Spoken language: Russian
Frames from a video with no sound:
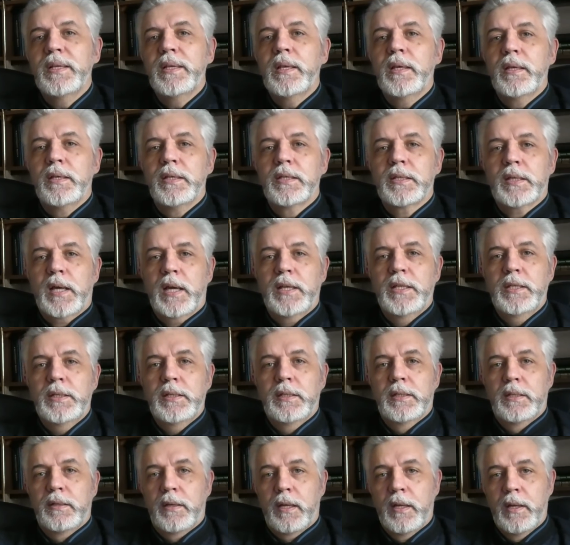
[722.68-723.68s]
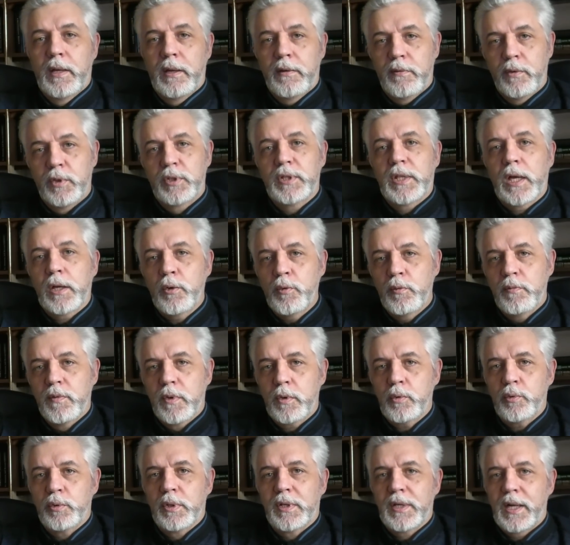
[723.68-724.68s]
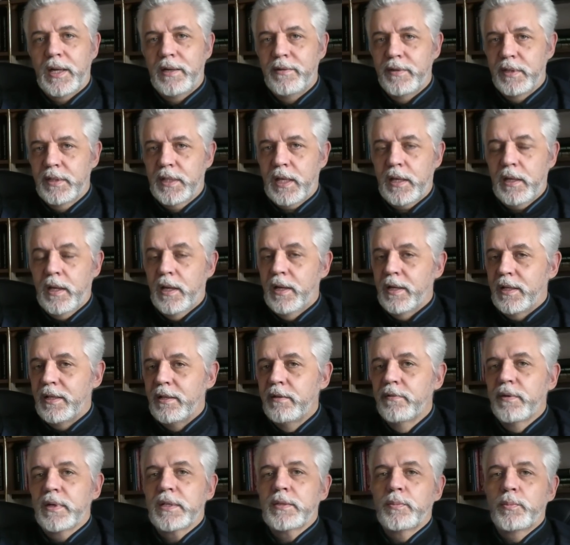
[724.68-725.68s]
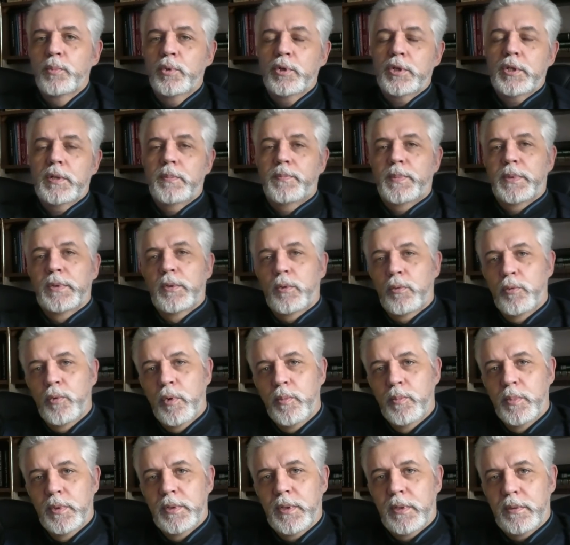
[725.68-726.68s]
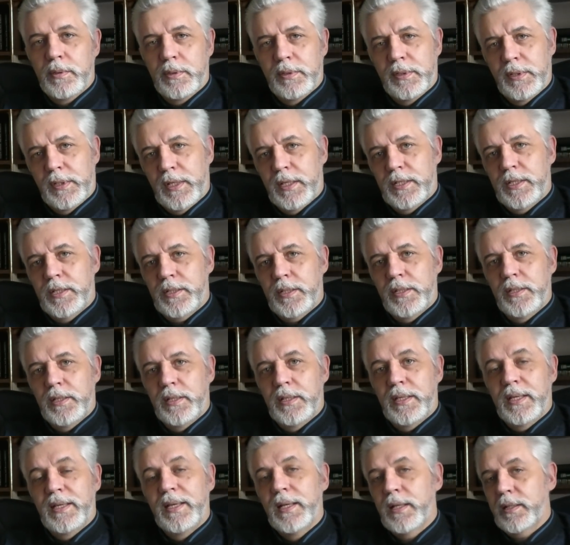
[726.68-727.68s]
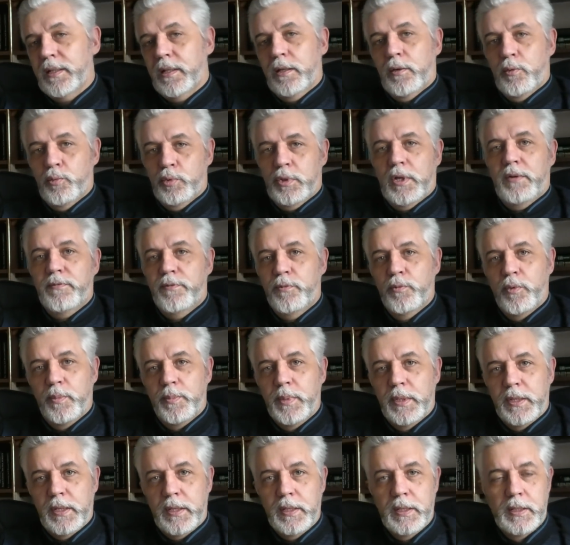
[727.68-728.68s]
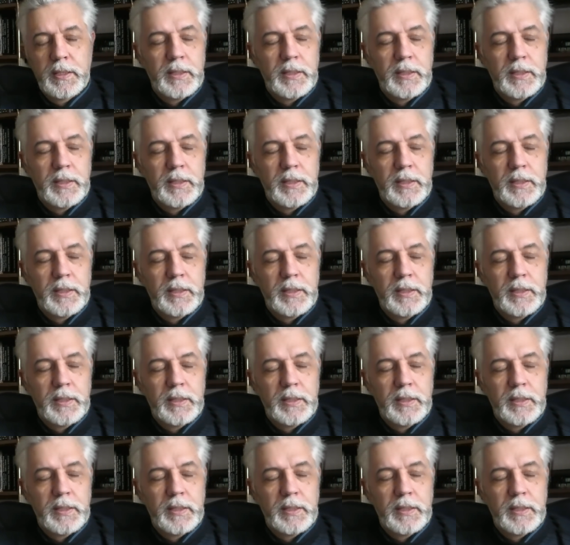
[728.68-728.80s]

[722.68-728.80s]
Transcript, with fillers: ни исходила вот такого рода клевета, невозможно по-другому оценить. Это русофобия.